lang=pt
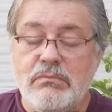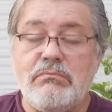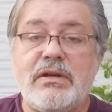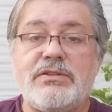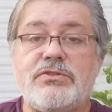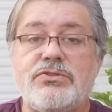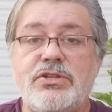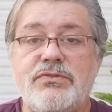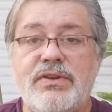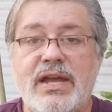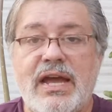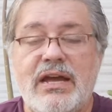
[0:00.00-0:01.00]
Mas se eu
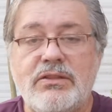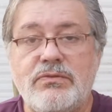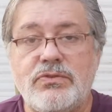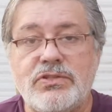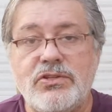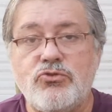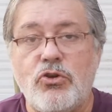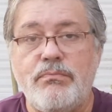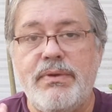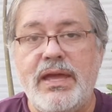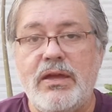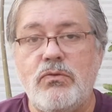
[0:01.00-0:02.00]
estiver errado e você
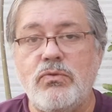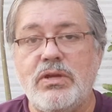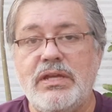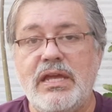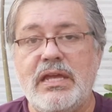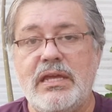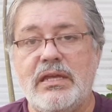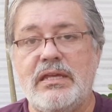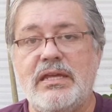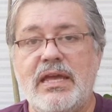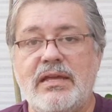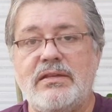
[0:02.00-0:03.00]
souber o que
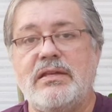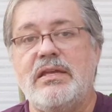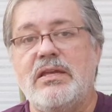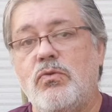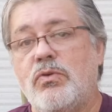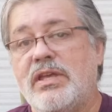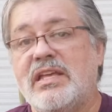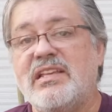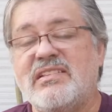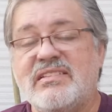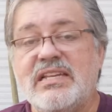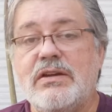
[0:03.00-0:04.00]
que é, o que
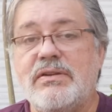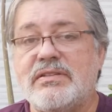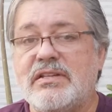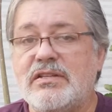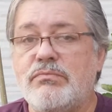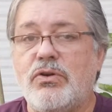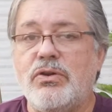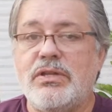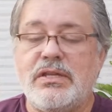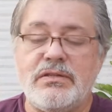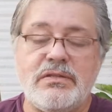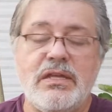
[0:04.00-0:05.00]
que são essas
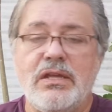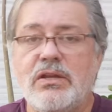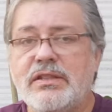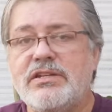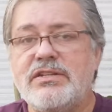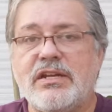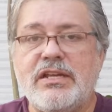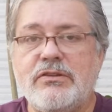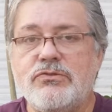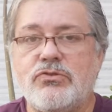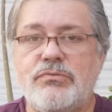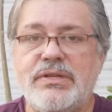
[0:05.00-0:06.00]
bolinhas, deixa aqui
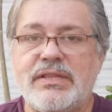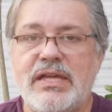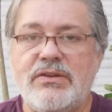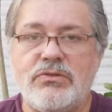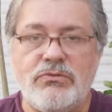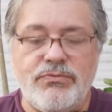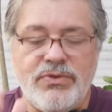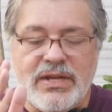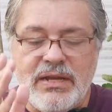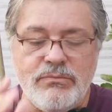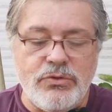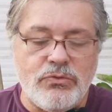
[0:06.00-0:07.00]
nos comentários que eu vou
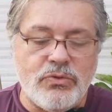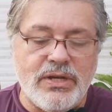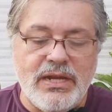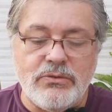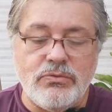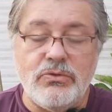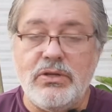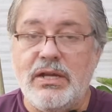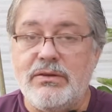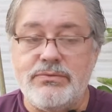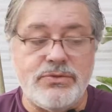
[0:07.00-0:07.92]
ficar muito grato a